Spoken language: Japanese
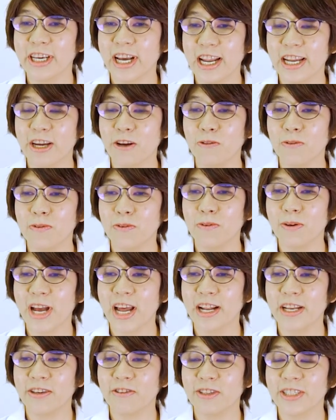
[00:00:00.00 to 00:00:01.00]
かり温度
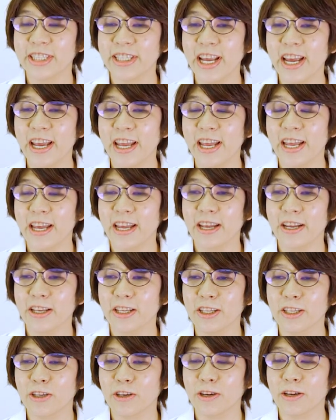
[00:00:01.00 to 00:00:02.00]
管理をして
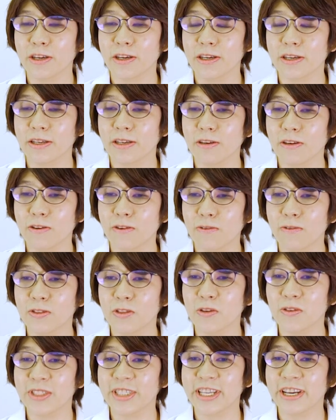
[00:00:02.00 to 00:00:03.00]
保
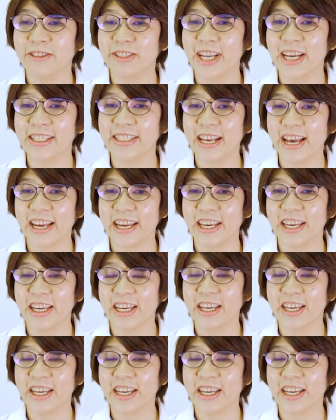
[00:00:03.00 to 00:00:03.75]
存してください。